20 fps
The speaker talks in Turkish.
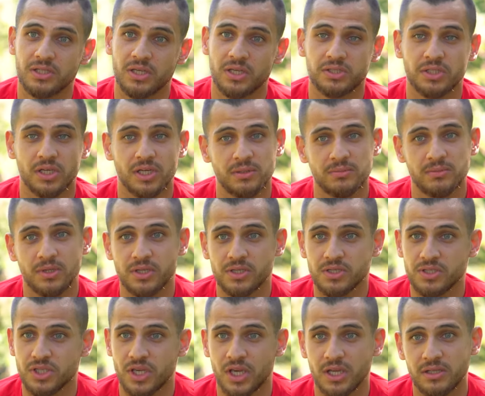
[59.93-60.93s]
Diğer
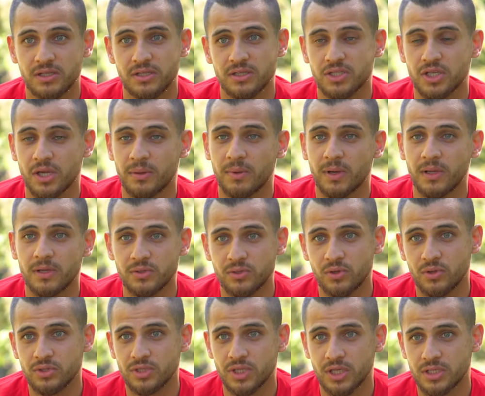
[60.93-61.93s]
takımların şeklini, şemalini
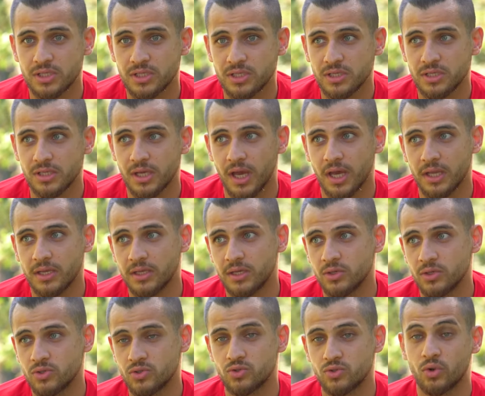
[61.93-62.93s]
göreceksin. Yani
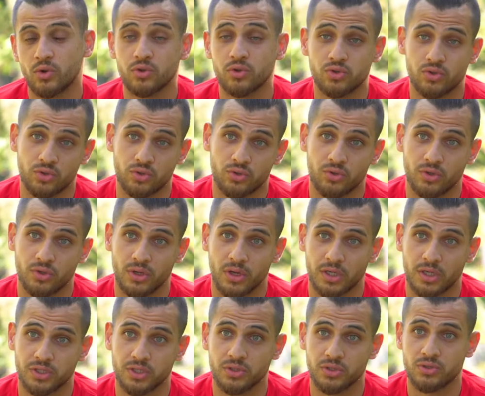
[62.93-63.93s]
zor çünkü.
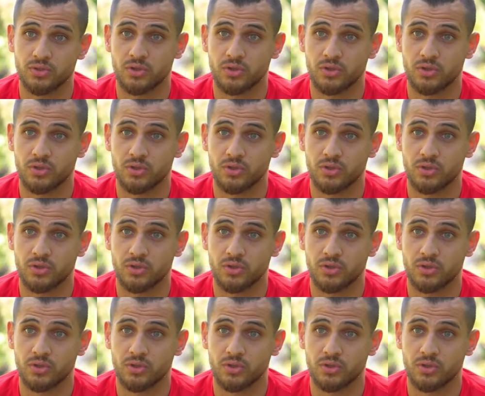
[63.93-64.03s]
Aşırı